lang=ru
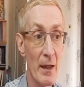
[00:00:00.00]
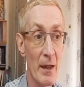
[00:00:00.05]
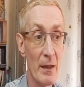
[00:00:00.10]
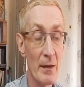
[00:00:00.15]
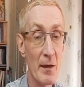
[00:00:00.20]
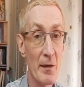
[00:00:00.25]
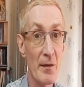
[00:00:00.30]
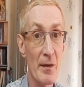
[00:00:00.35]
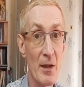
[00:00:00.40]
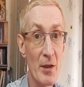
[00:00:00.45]
и
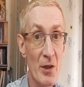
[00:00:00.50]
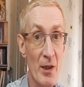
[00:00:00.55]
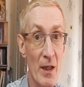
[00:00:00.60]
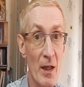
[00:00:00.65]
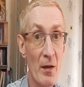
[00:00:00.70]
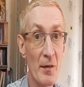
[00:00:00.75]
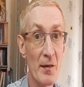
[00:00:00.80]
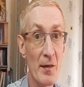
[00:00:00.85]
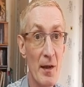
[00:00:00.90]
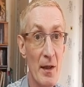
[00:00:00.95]

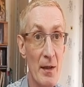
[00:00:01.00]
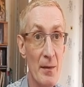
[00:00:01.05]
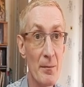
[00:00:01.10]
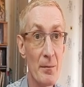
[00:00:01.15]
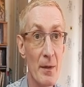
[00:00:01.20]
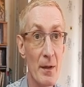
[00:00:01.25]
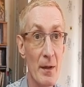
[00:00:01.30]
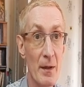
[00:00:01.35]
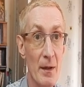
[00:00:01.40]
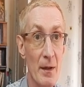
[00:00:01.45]
наслаждался им
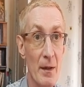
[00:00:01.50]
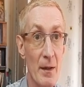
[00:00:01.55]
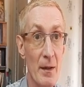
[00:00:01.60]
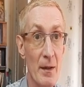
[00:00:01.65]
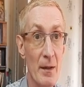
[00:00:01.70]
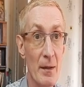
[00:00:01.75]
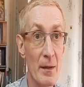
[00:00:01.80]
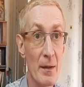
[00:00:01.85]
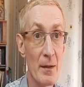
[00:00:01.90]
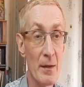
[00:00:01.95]

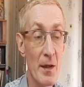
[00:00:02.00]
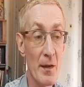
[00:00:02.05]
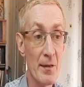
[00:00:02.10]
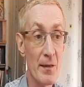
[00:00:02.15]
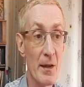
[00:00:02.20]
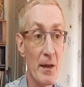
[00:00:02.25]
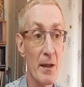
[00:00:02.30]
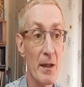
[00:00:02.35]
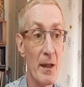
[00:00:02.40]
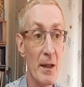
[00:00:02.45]

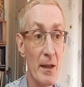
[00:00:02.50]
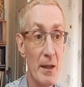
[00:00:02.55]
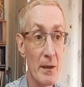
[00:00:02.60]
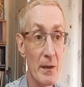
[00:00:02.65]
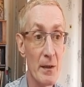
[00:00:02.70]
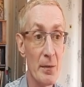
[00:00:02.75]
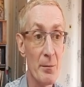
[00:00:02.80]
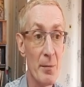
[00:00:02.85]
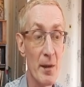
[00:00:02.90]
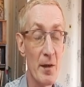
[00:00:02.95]
несколько
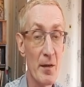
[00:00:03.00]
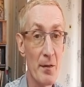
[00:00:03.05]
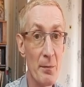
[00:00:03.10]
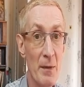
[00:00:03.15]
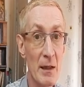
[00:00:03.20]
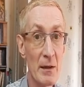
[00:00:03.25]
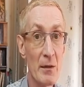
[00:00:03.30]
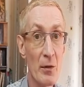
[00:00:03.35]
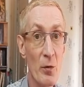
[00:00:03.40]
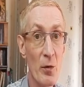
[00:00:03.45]
лет.
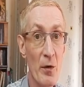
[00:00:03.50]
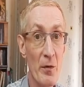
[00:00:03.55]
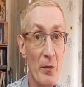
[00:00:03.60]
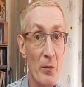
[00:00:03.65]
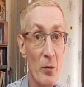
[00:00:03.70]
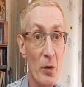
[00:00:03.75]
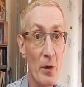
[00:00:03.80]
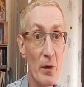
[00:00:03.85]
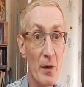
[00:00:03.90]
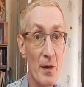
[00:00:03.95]
Пересматриваю
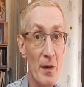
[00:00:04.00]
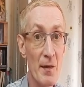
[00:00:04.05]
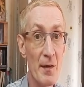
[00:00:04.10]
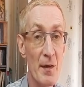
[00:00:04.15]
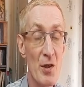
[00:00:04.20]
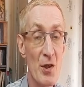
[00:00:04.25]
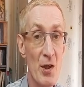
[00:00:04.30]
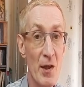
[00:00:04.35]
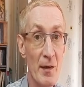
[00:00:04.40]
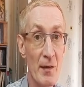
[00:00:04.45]
его и
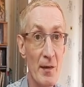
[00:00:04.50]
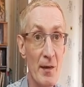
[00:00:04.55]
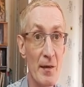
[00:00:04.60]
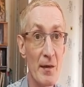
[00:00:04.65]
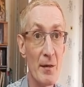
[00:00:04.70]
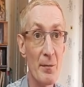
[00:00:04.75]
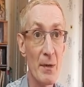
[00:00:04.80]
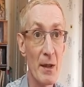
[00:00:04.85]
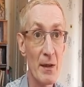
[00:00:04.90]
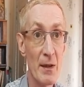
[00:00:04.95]
сейчас
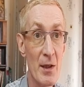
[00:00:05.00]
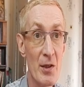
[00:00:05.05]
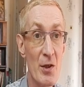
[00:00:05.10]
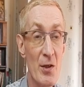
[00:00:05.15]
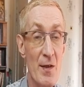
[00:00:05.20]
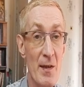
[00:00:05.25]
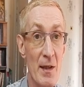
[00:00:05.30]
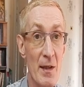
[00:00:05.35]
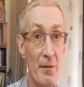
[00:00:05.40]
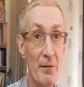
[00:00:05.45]

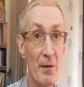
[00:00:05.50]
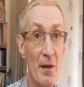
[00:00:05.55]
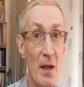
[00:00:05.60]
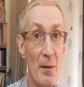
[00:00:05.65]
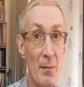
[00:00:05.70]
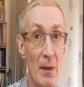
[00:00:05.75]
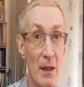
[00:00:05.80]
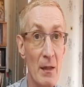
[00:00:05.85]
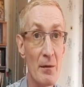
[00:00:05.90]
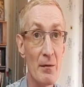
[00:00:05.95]
систематически
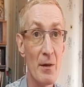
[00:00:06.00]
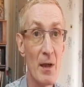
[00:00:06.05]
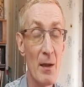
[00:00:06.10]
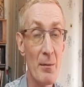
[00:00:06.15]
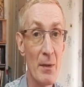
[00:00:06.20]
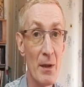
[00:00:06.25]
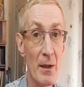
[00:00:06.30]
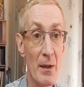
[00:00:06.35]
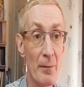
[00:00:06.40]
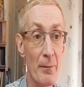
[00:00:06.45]
время от
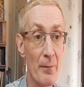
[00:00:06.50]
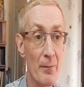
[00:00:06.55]
времени.